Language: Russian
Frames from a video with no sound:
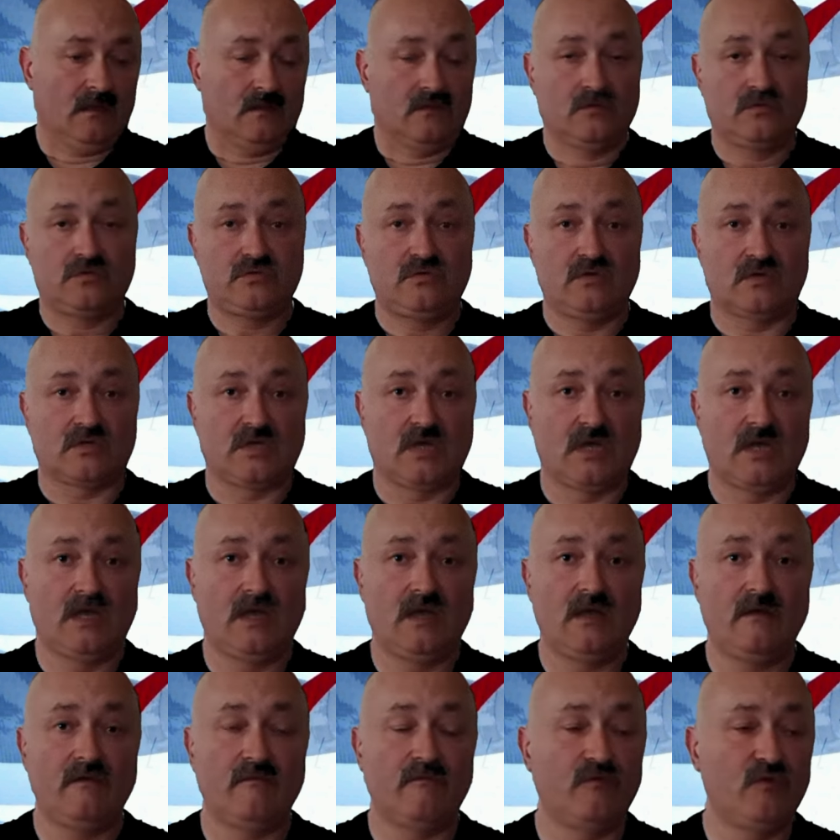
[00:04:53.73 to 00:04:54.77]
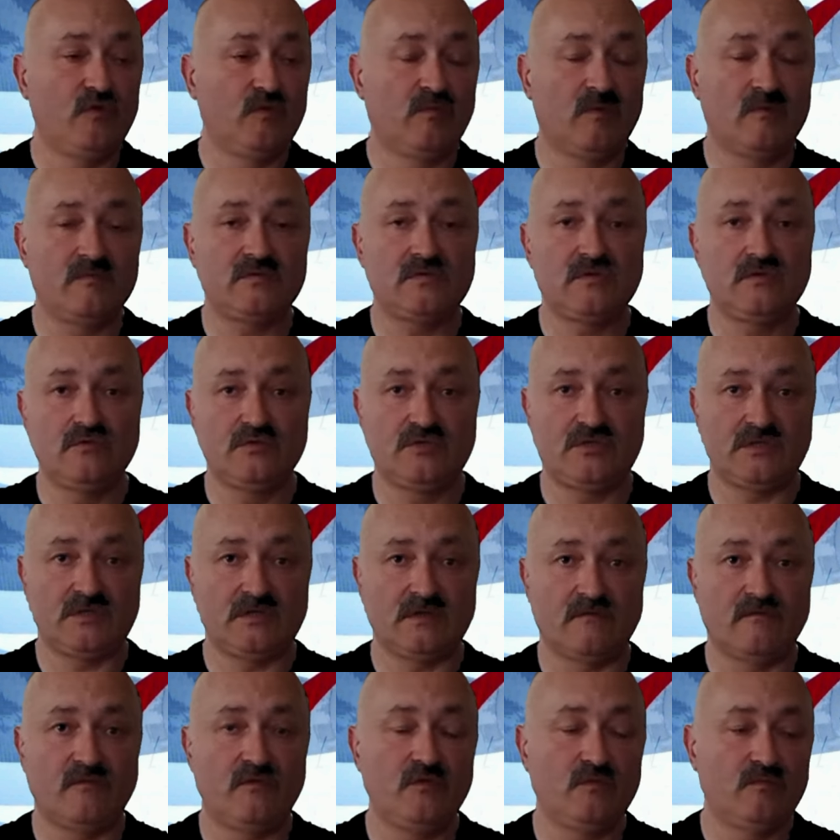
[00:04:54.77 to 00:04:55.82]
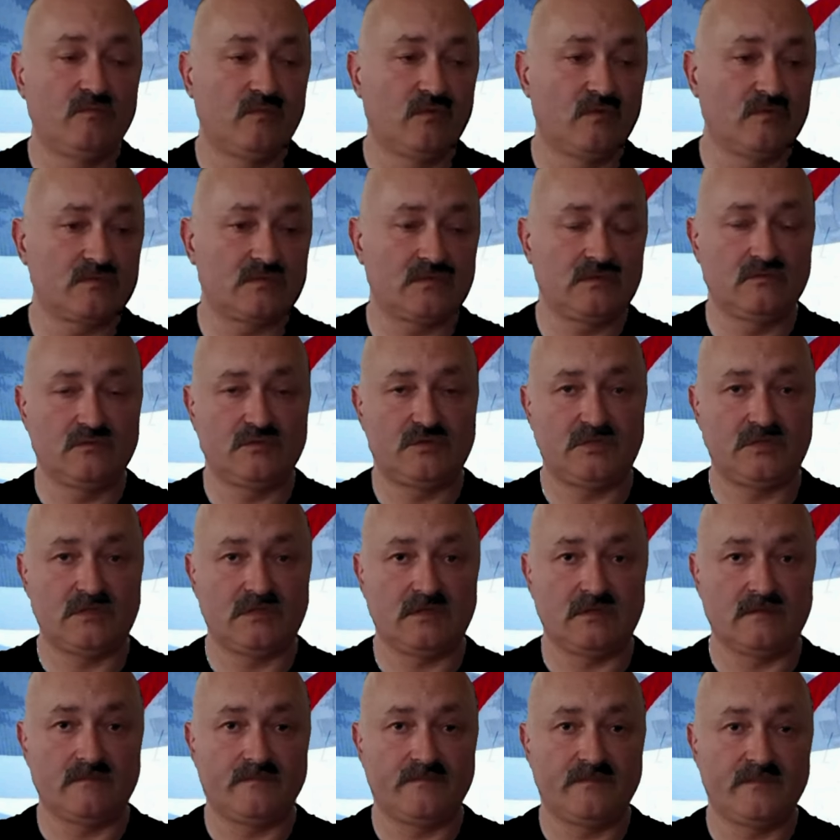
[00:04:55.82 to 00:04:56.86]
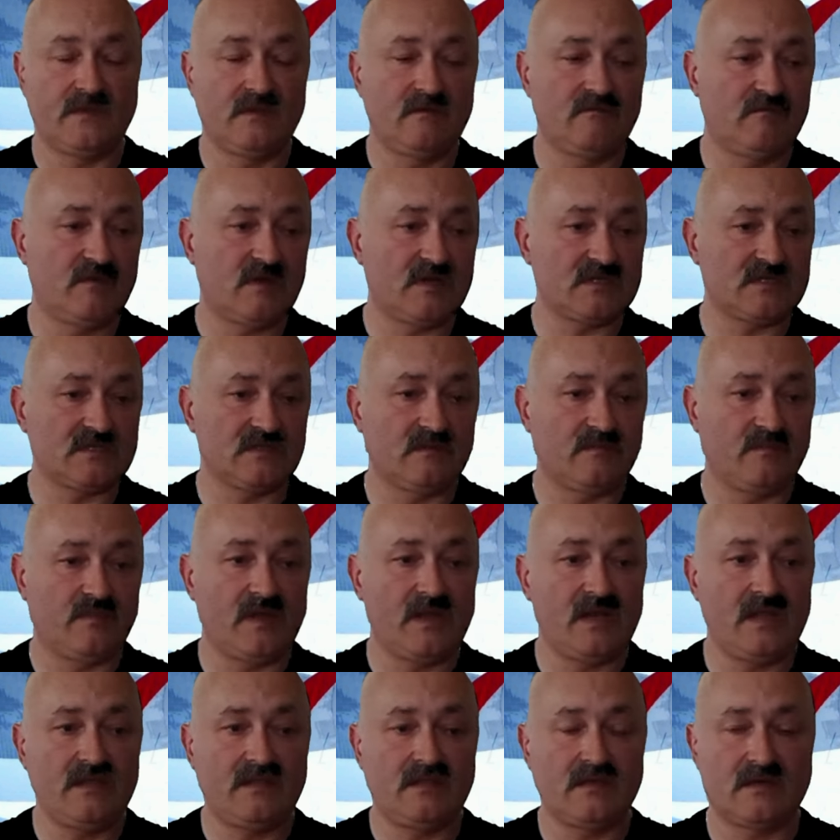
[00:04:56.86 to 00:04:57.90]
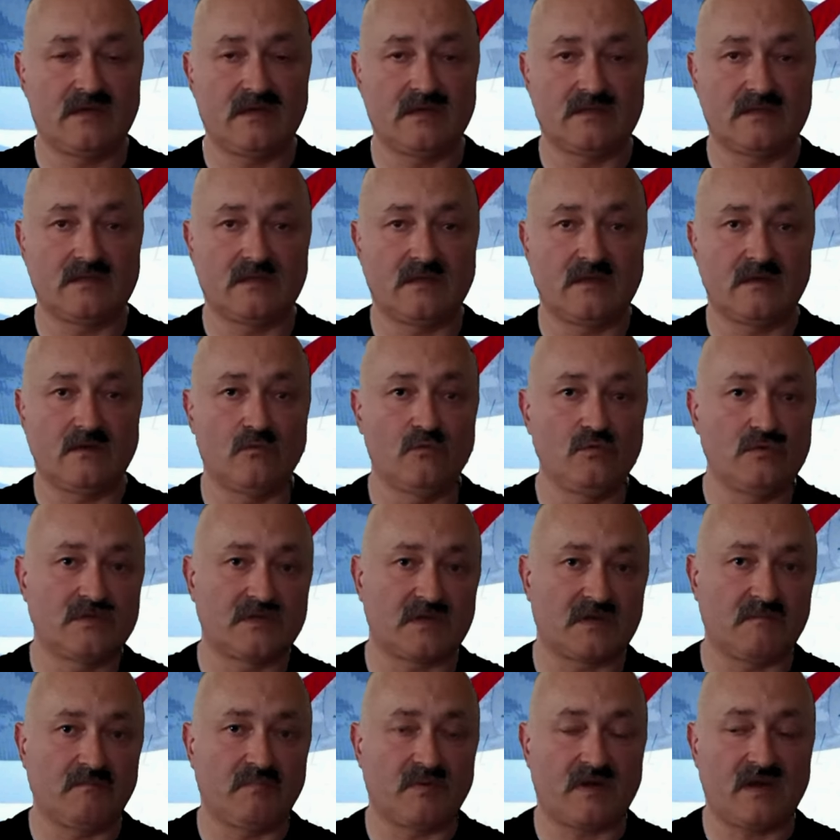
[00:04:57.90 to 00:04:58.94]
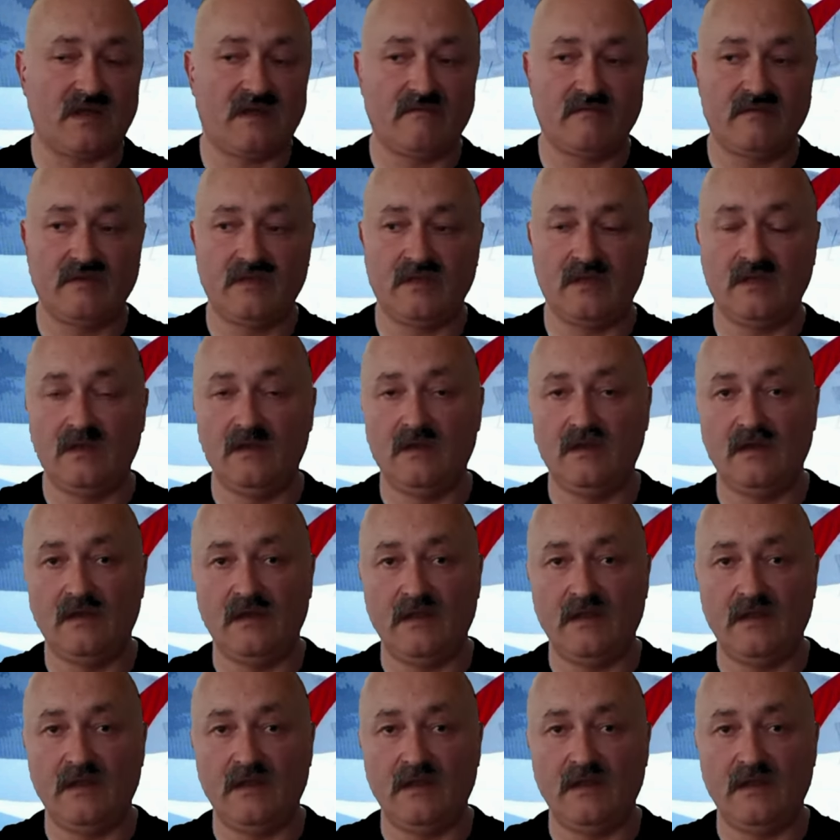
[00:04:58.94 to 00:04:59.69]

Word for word: Ну что ж, в любом случае, в любом случае, неважно, политик это ультраправый или